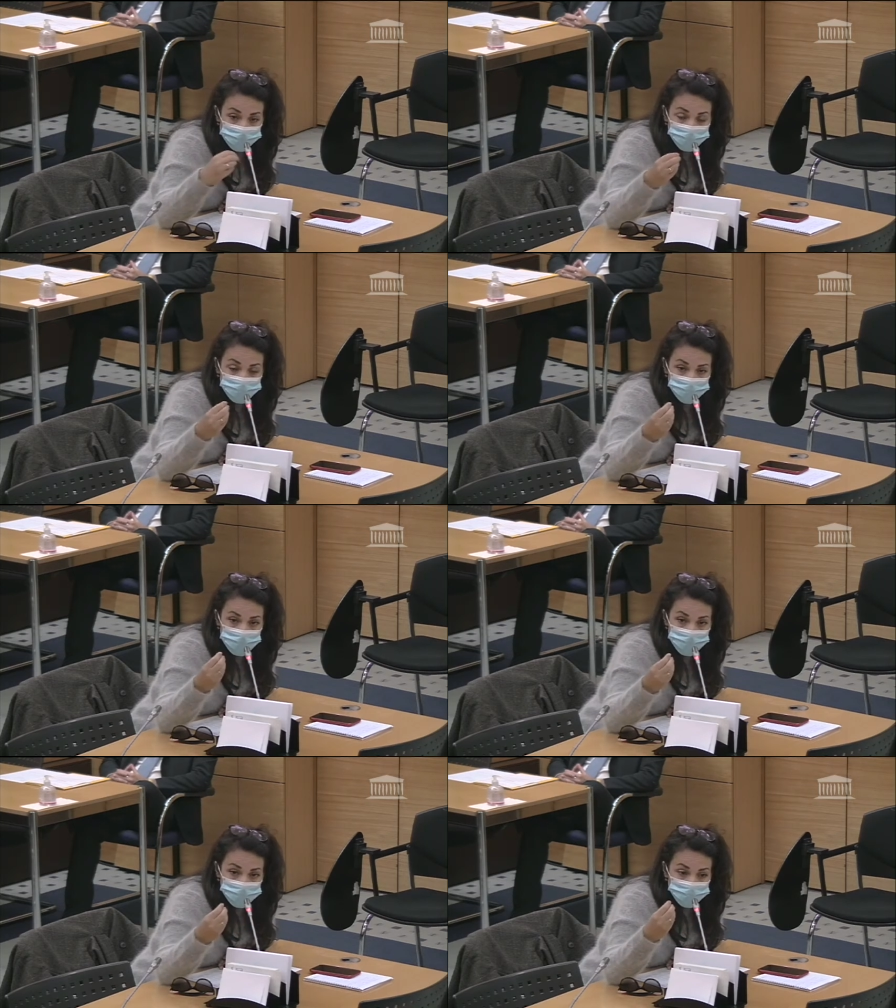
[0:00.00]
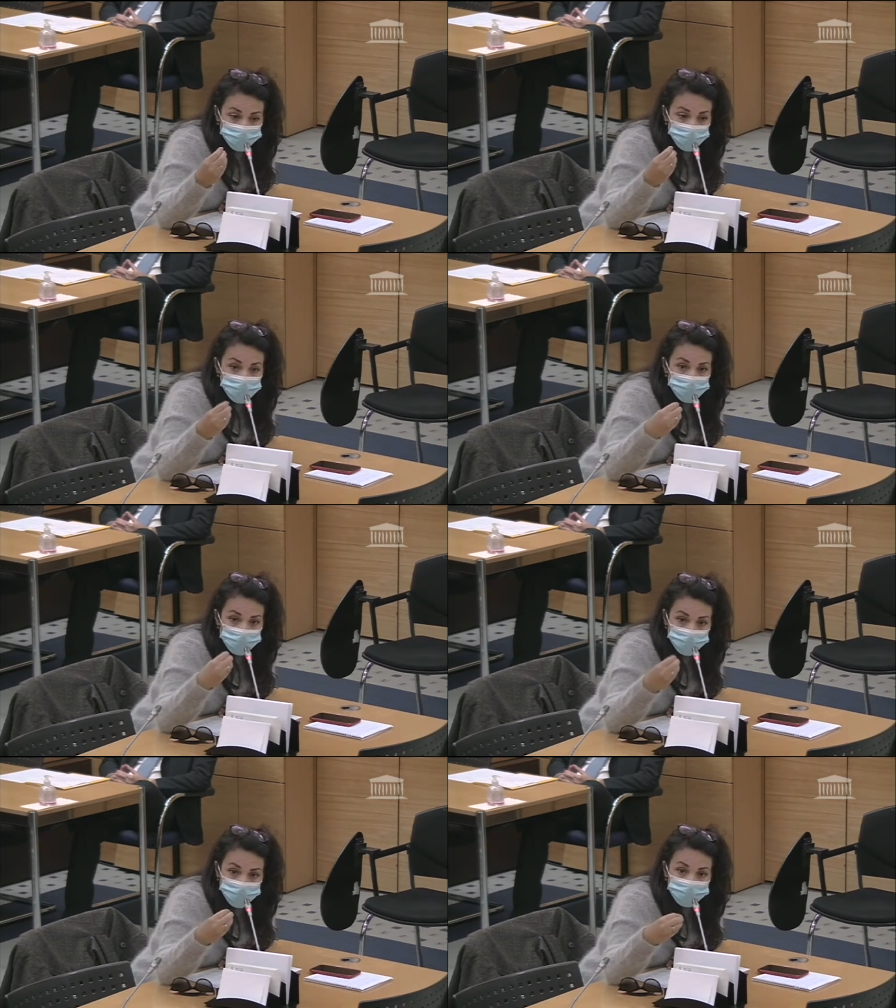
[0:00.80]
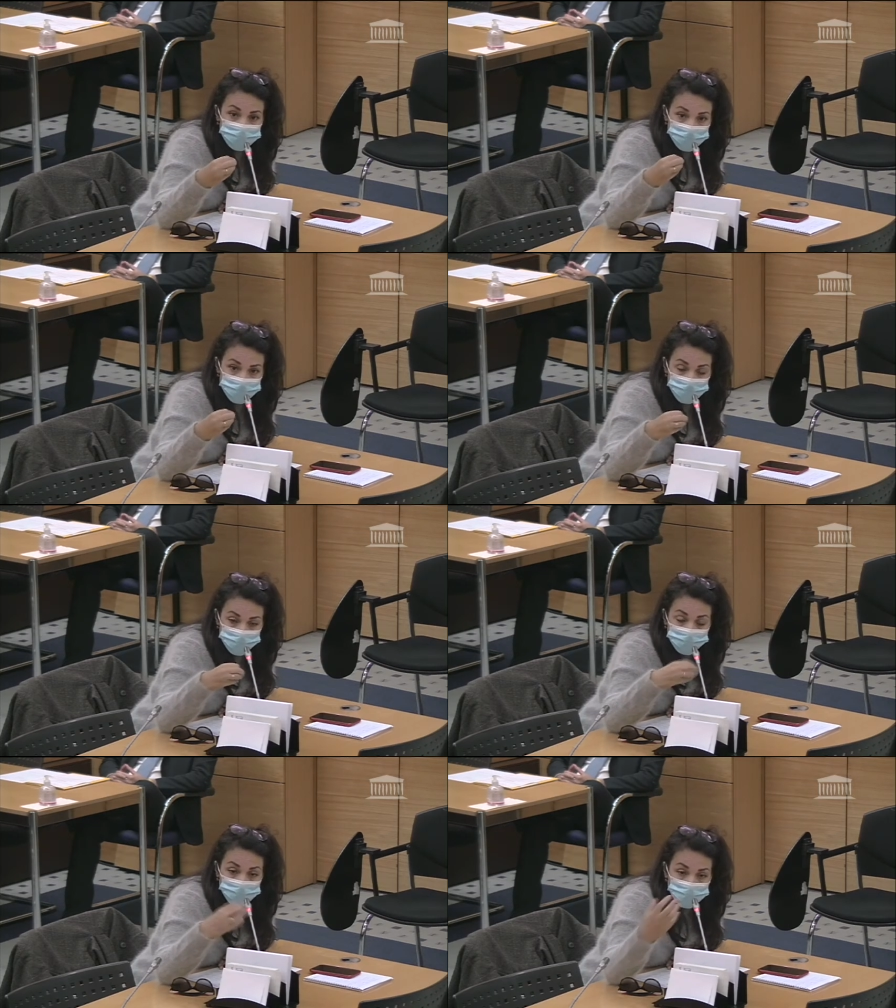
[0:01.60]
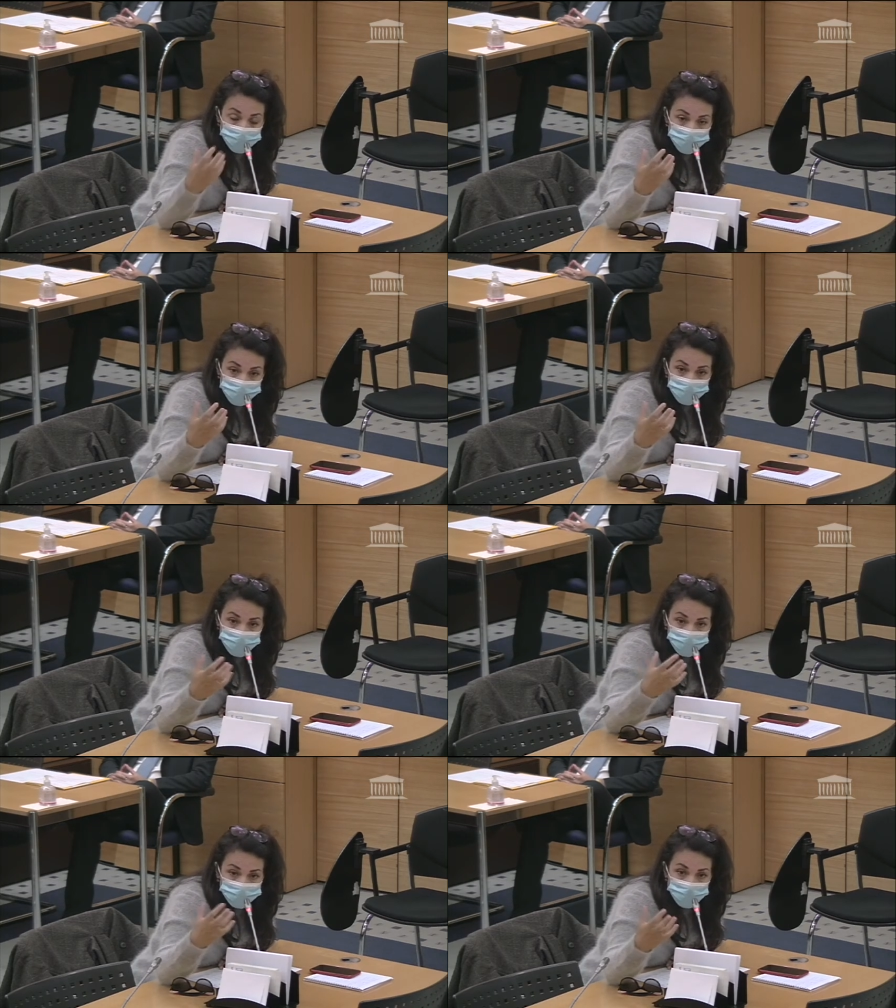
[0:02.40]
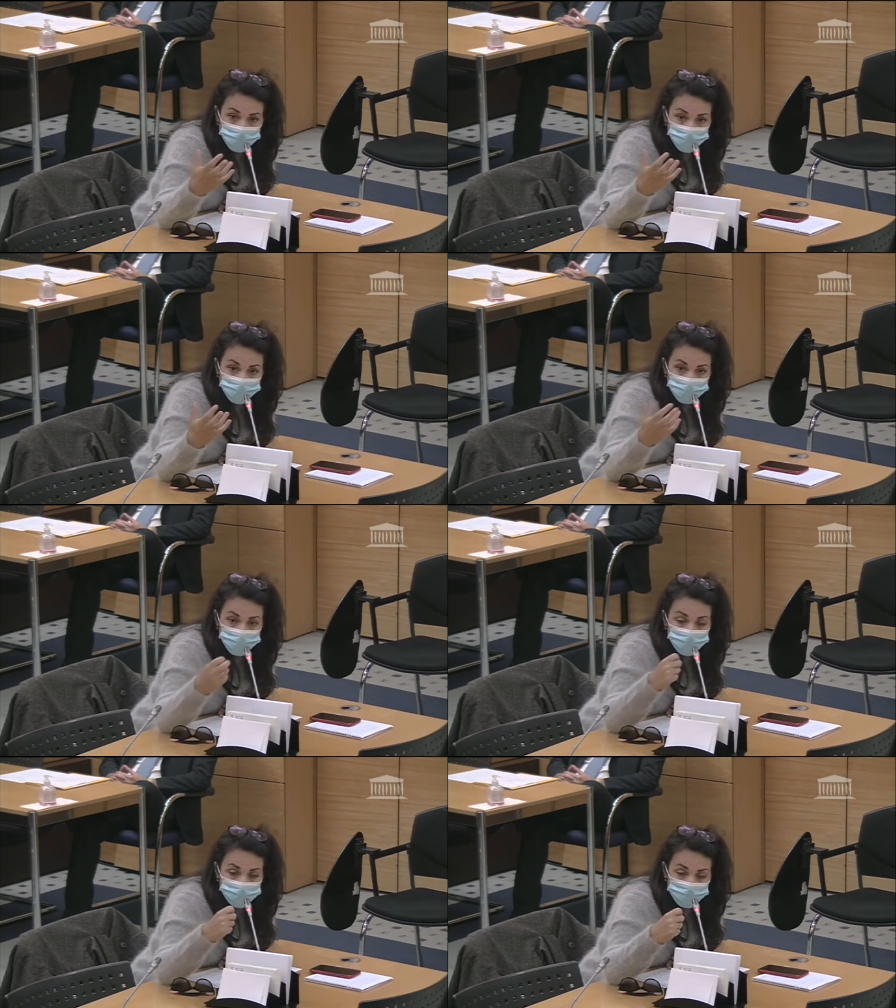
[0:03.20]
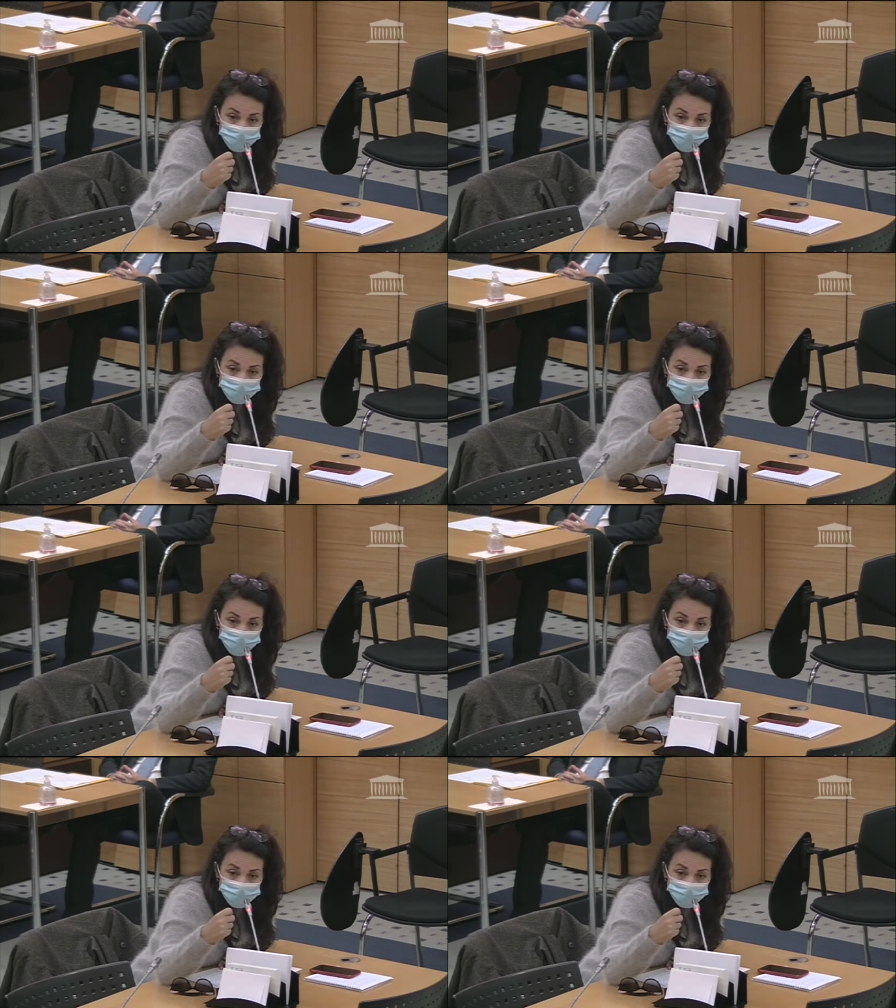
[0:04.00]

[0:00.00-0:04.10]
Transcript: Donc je, me demande si on n'a pas intérêt à tout regrouper, enfin,